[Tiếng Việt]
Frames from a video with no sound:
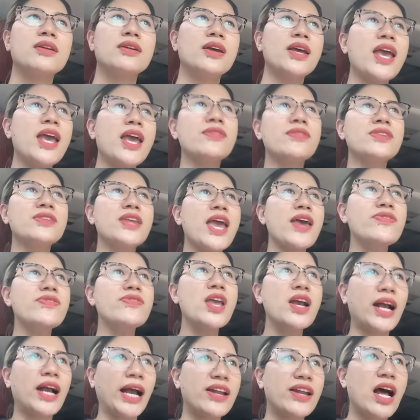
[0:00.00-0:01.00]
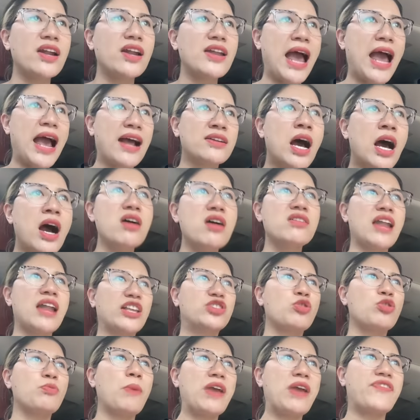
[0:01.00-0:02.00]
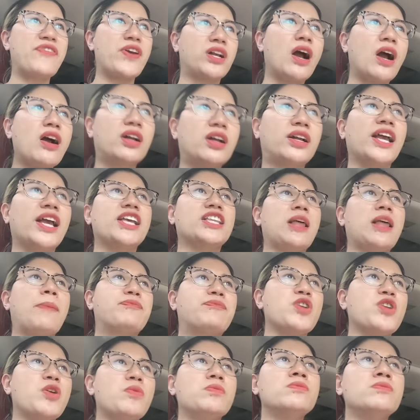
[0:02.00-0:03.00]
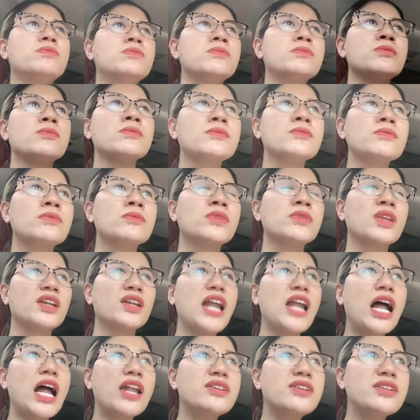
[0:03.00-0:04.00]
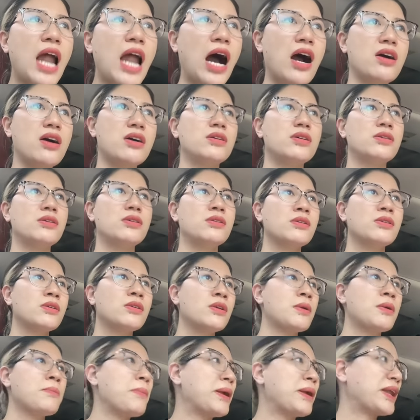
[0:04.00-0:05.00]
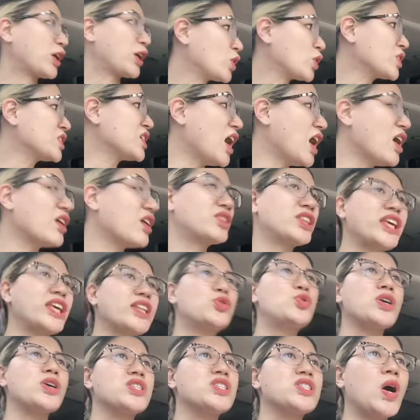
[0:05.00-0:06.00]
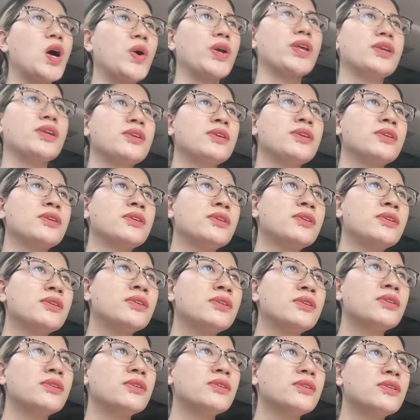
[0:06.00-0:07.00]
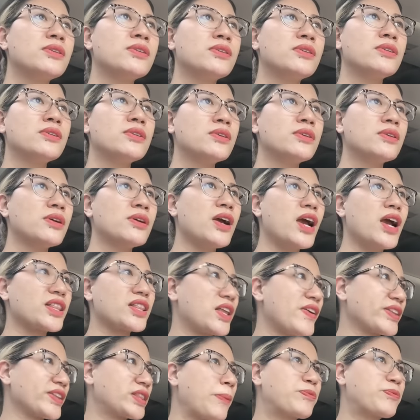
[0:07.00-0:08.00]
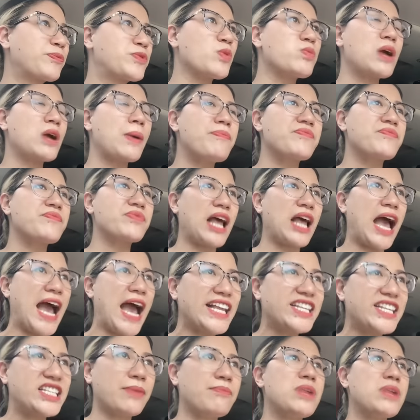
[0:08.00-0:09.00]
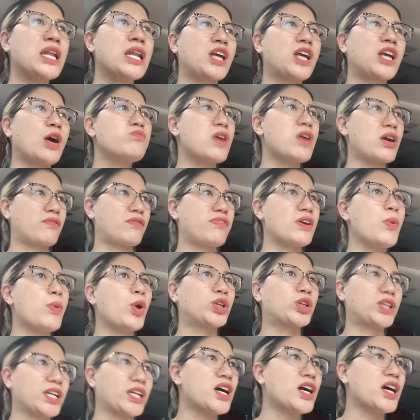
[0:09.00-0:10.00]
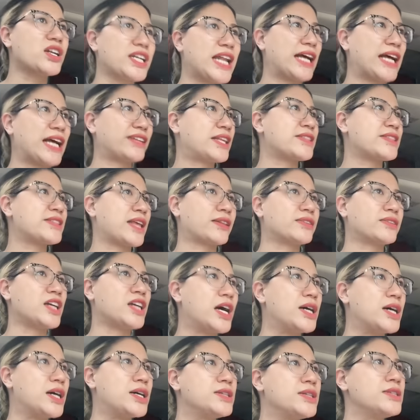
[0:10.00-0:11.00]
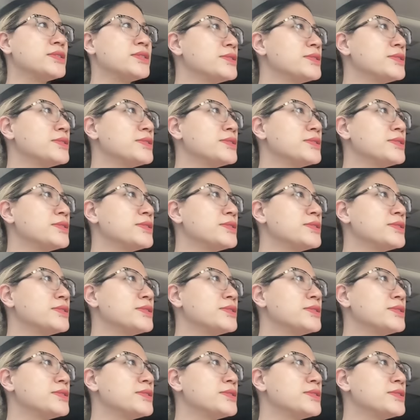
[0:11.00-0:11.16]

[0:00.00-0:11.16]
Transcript: Hiển nhiên những cái đơn hàng nợ là chúng mày phải cực kỳ tập trung. Đơn nợ mà lại còn nợ tiền chuyển rồi. Người ta phải tập trung gấp hai trăm lần công lực với một cái đơn là đang tin nhắn chờ.